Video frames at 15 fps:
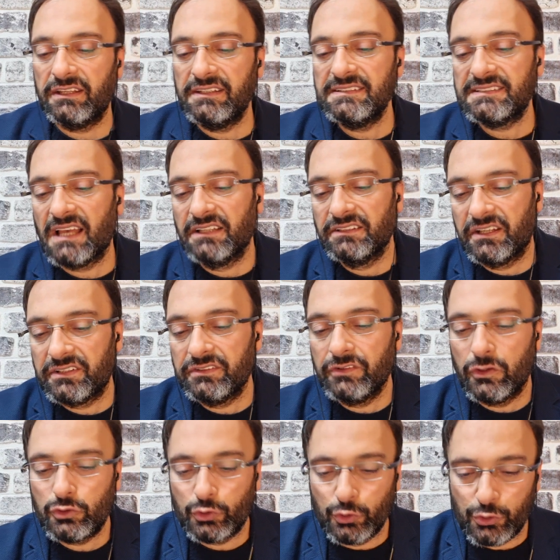İnsanların
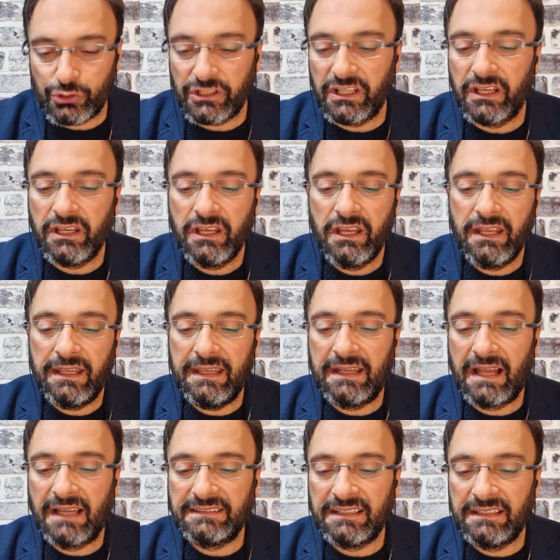cüz'i
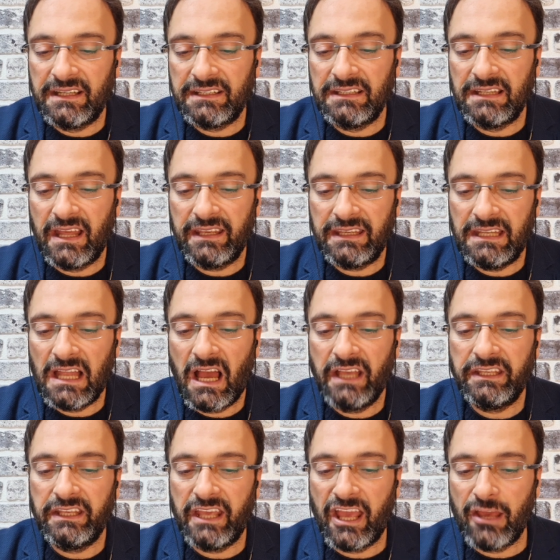iradeleriyle
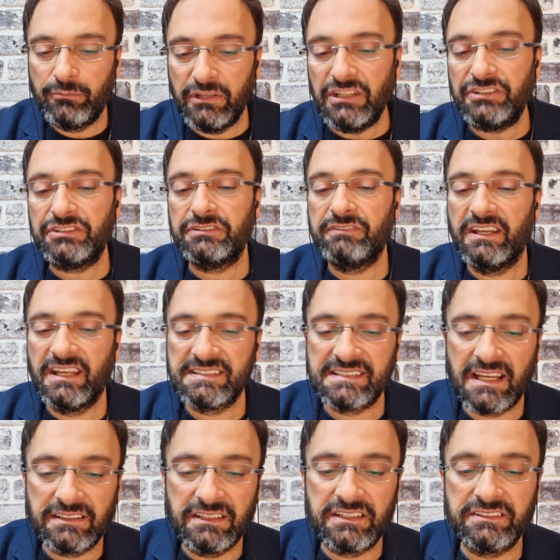ilahi emir ve
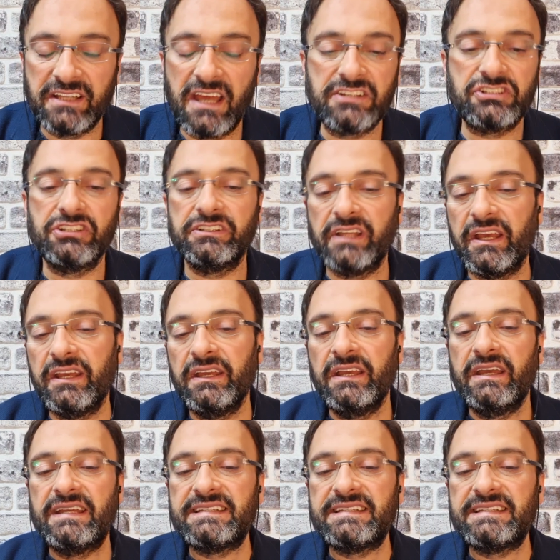yasakları tercihte